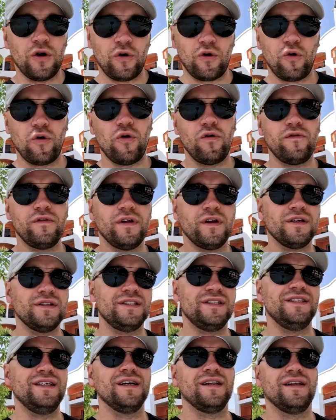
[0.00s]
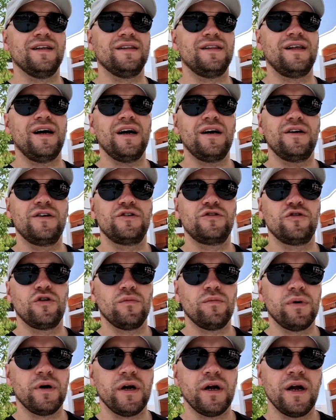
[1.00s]
ровно сделать так,
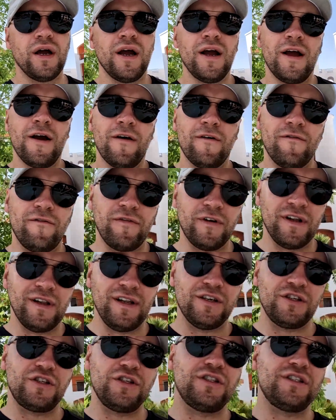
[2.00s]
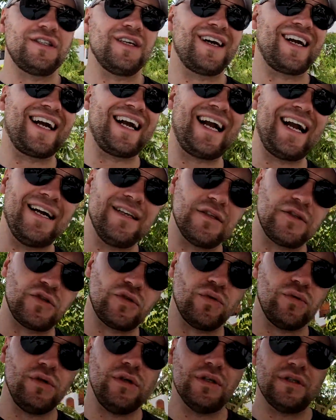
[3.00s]
чтобы выложиться к
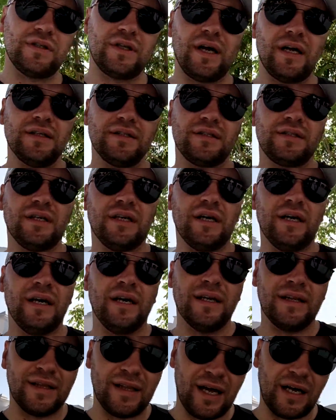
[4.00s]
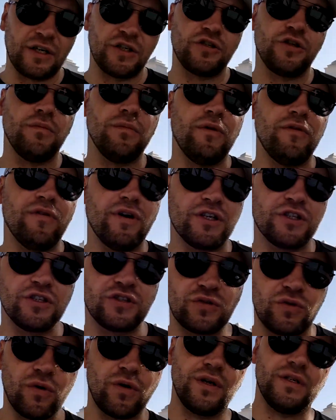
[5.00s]
концу дистанции, так, чтобы
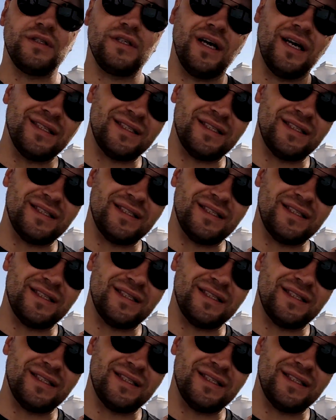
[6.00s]
ваша скорость